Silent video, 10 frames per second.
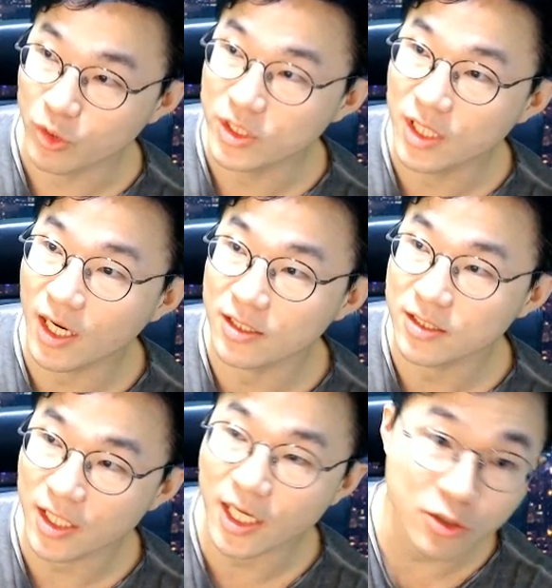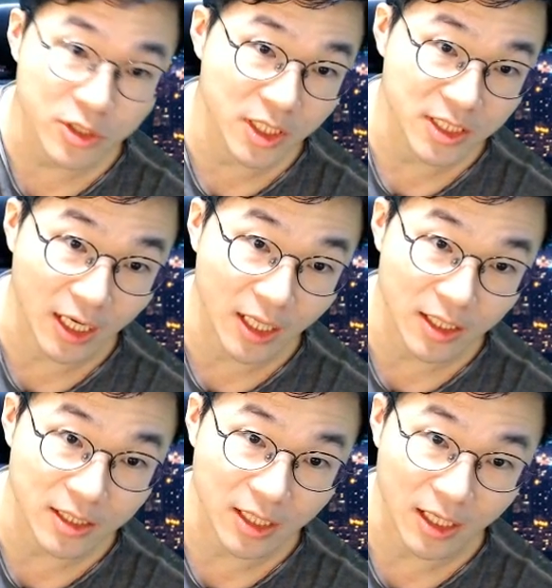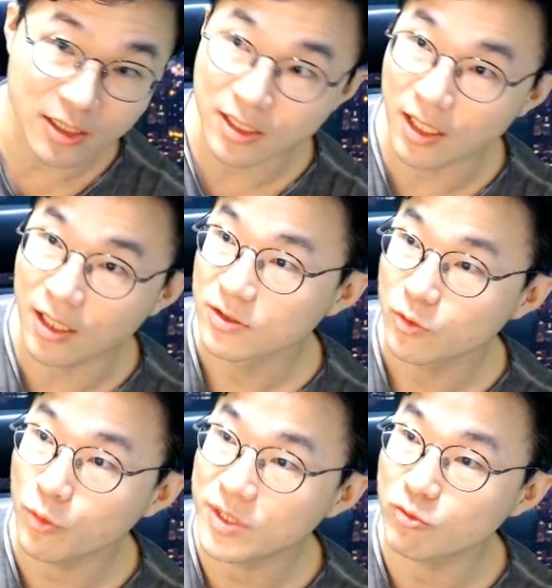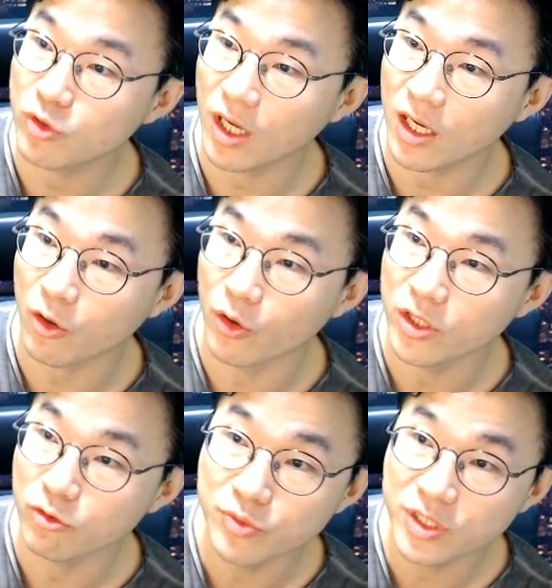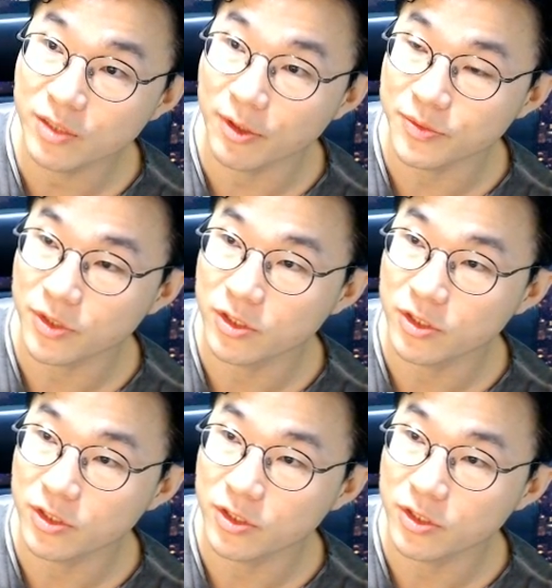뭐 이 나라는 세계에서 제일 잘 나가는 나라니까 소비자 물가가 거의 움직임이 없죠.